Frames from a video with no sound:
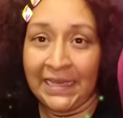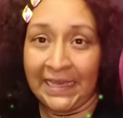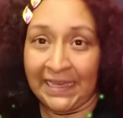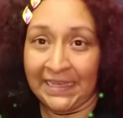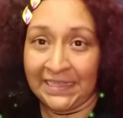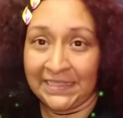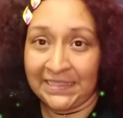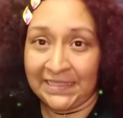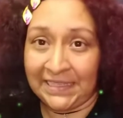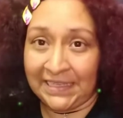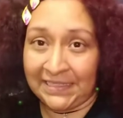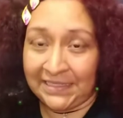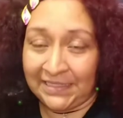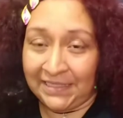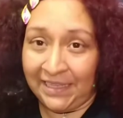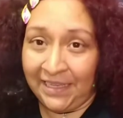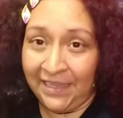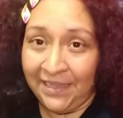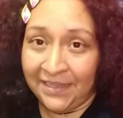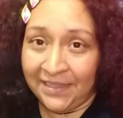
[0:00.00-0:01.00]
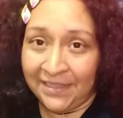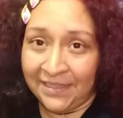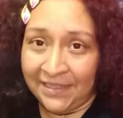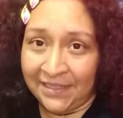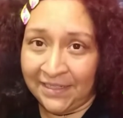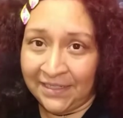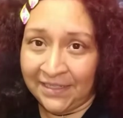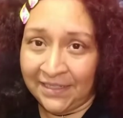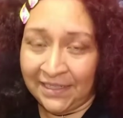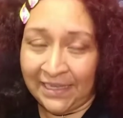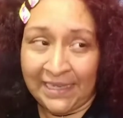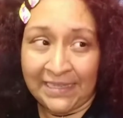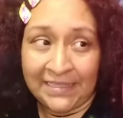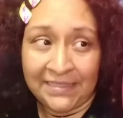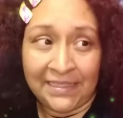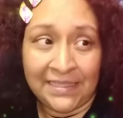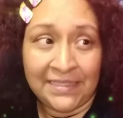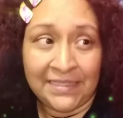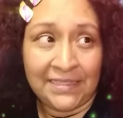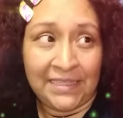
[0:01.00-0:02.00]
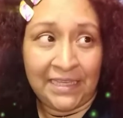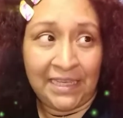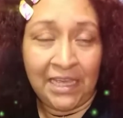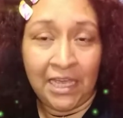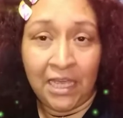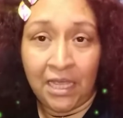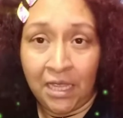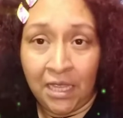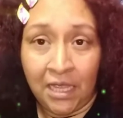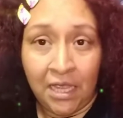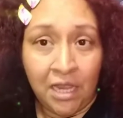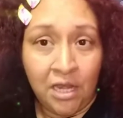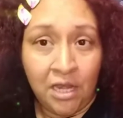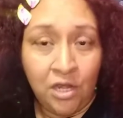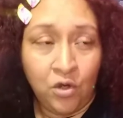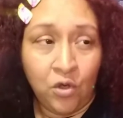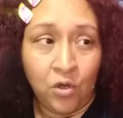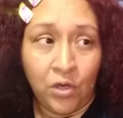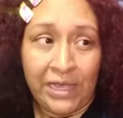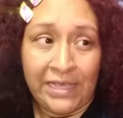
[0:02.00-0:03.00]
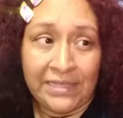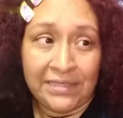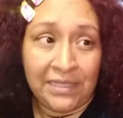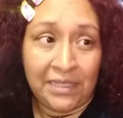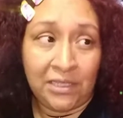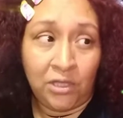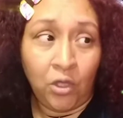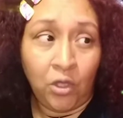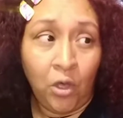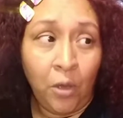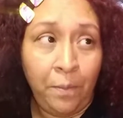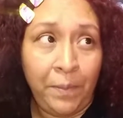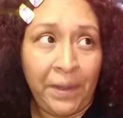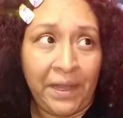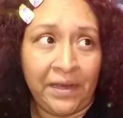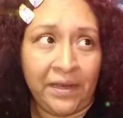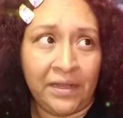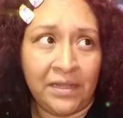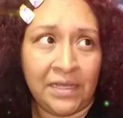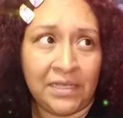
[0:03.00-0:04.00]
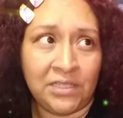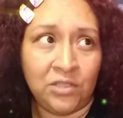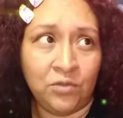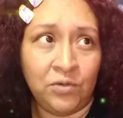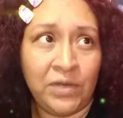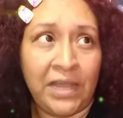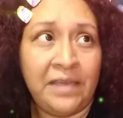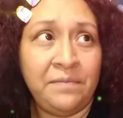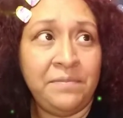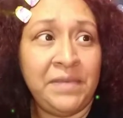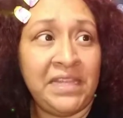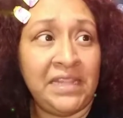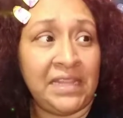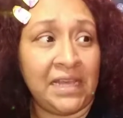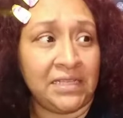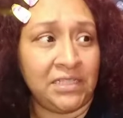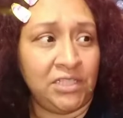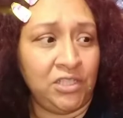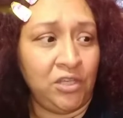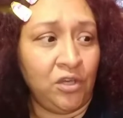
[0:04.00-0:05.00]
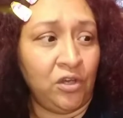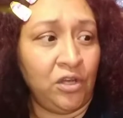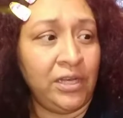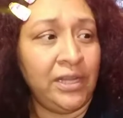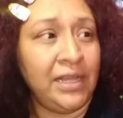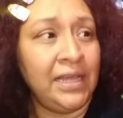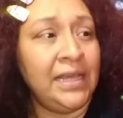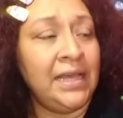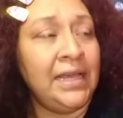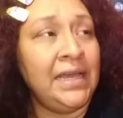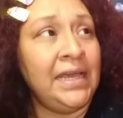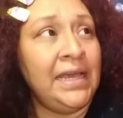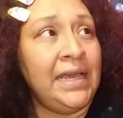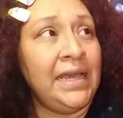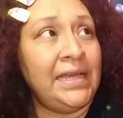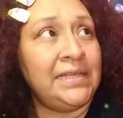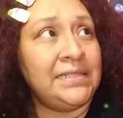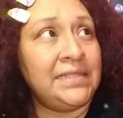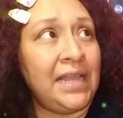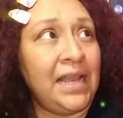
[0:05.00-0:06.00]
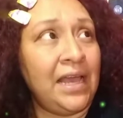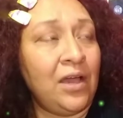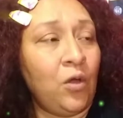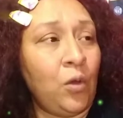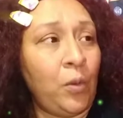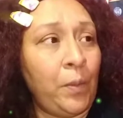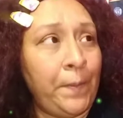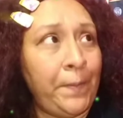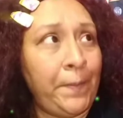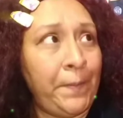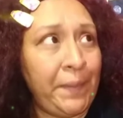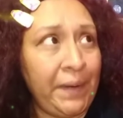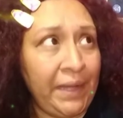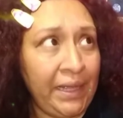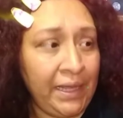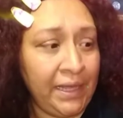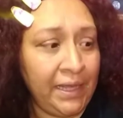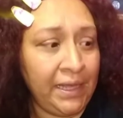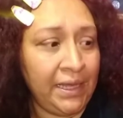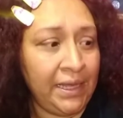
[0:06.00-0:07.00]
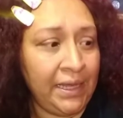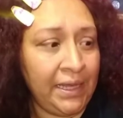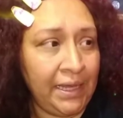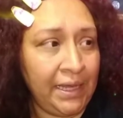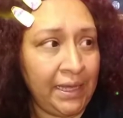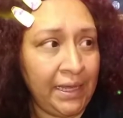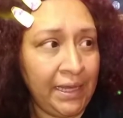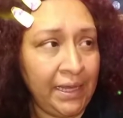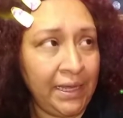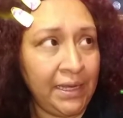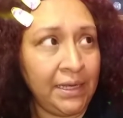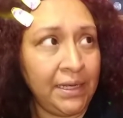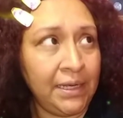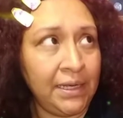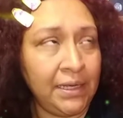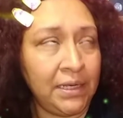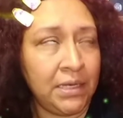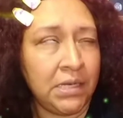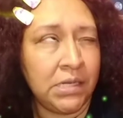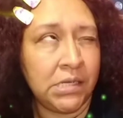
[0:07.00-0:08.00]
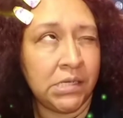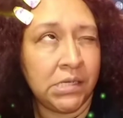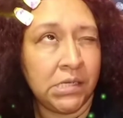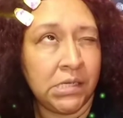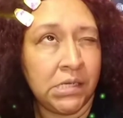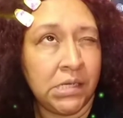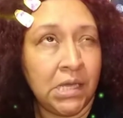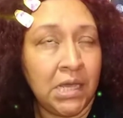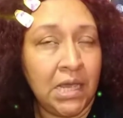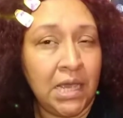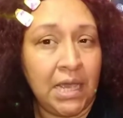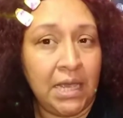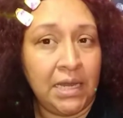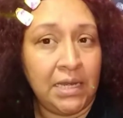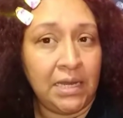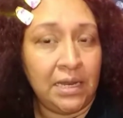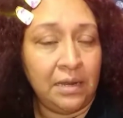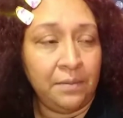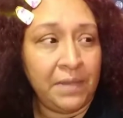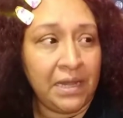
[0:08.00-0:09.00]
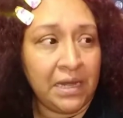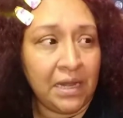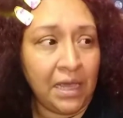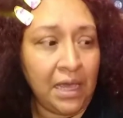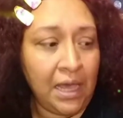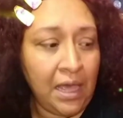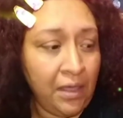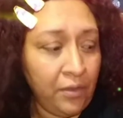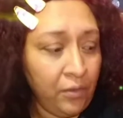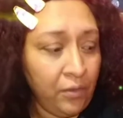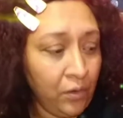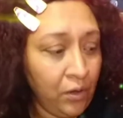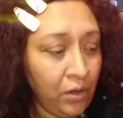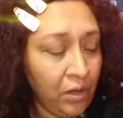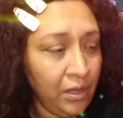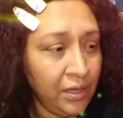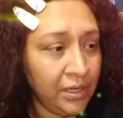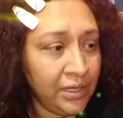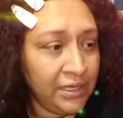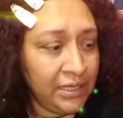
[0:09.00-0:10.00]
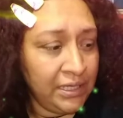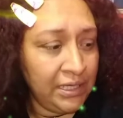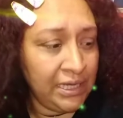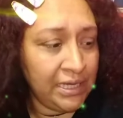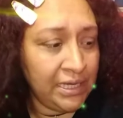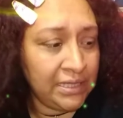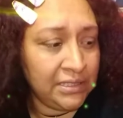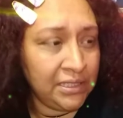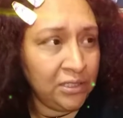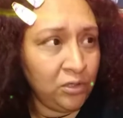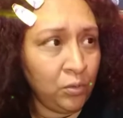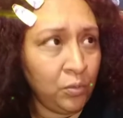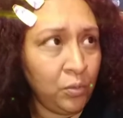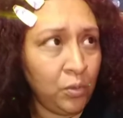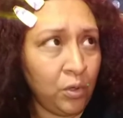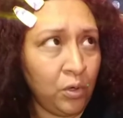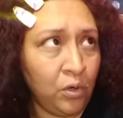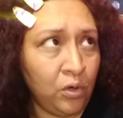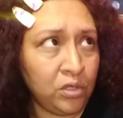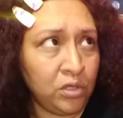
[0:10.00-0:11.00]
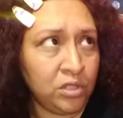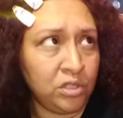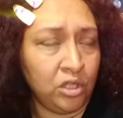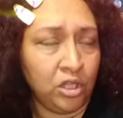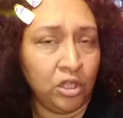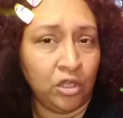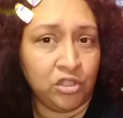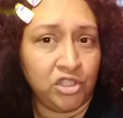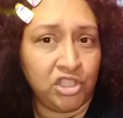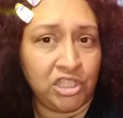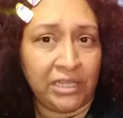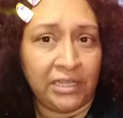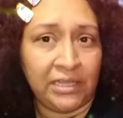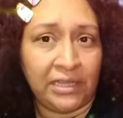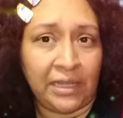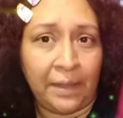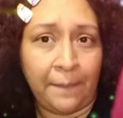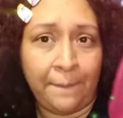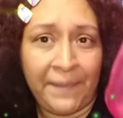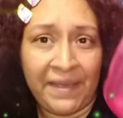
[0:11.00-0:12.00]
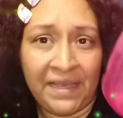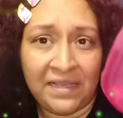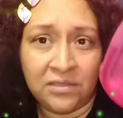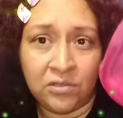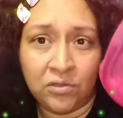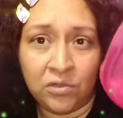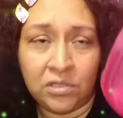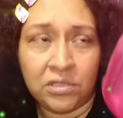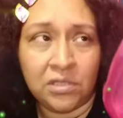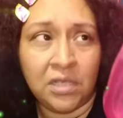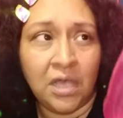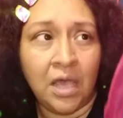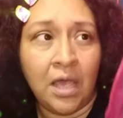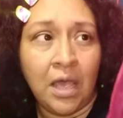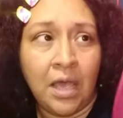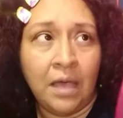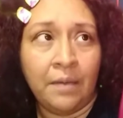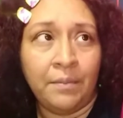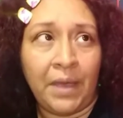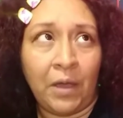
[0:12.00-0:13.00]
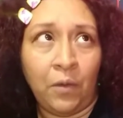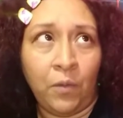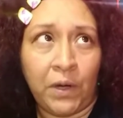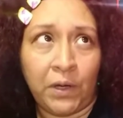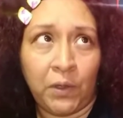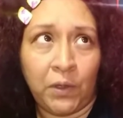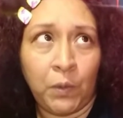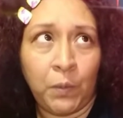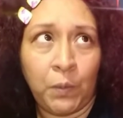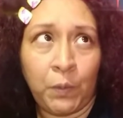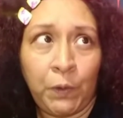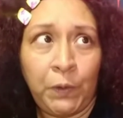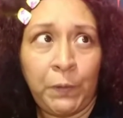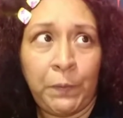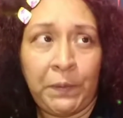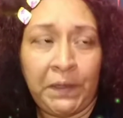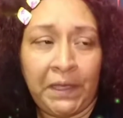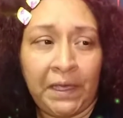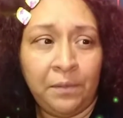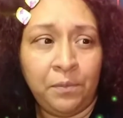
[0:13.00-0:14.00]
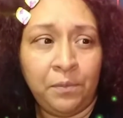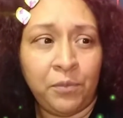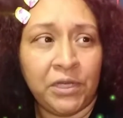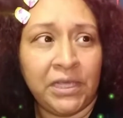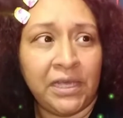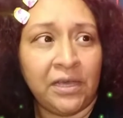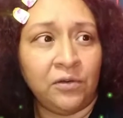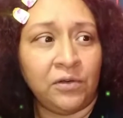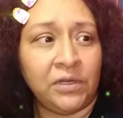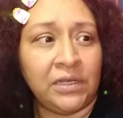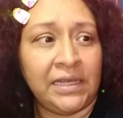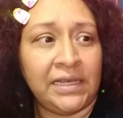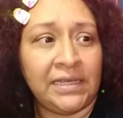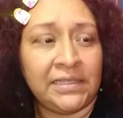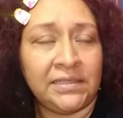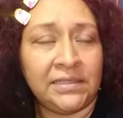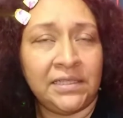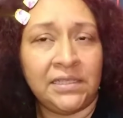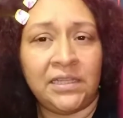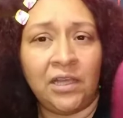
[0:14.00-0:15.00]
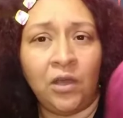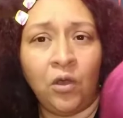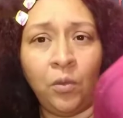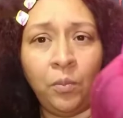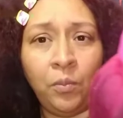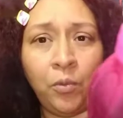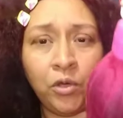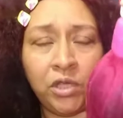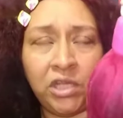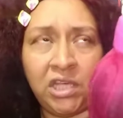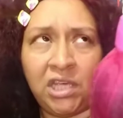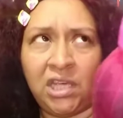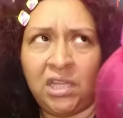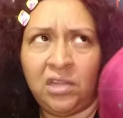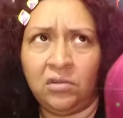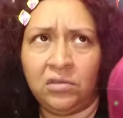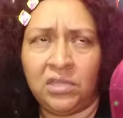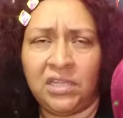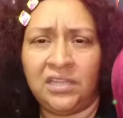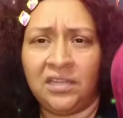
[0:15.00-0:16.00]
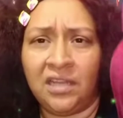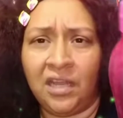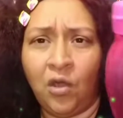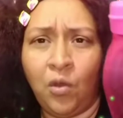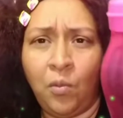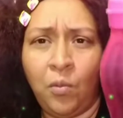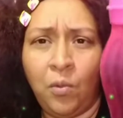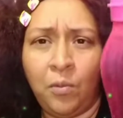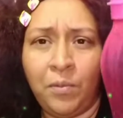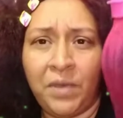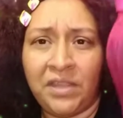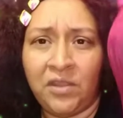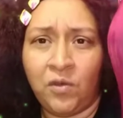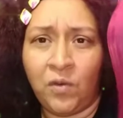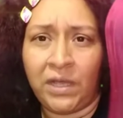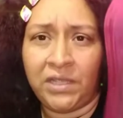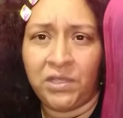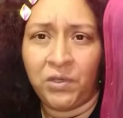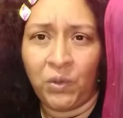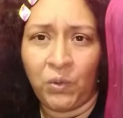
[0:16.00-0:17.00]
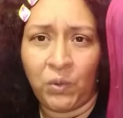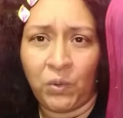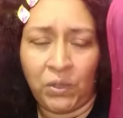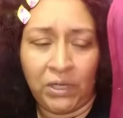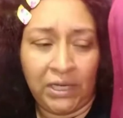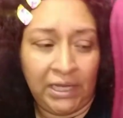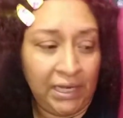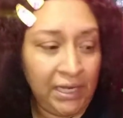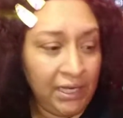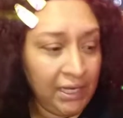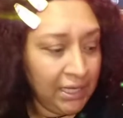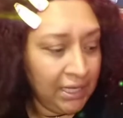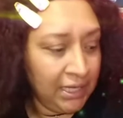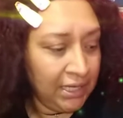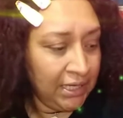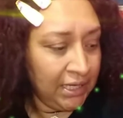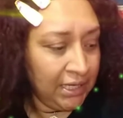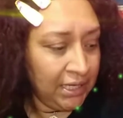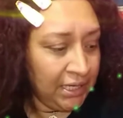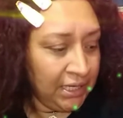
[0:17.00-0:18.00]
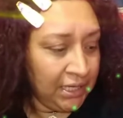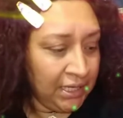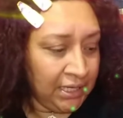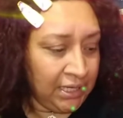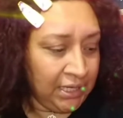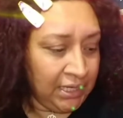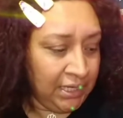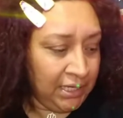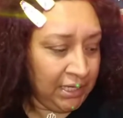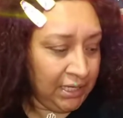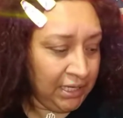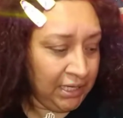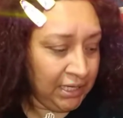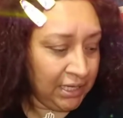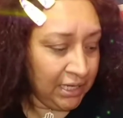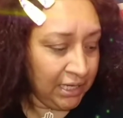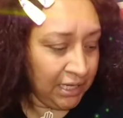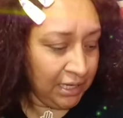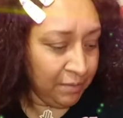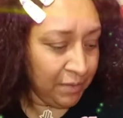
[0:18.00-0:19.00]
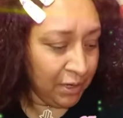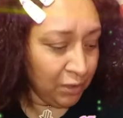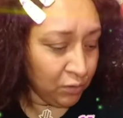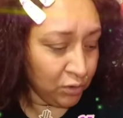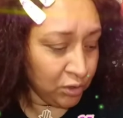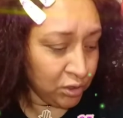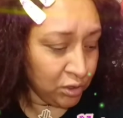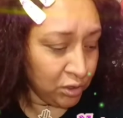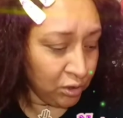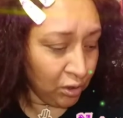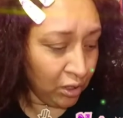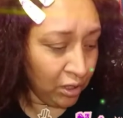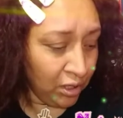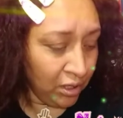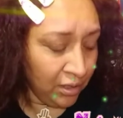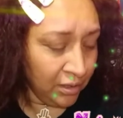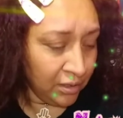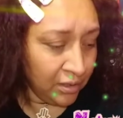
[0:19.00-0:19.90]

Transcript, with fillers: es este, este sí no es de topper, es una imitación, esta la compré en en el mercado y este tuvo un costo de 80 pesos. Me acuerdo muy bien porque con este tengo poquito, tendré como medio año con él. Y me gustó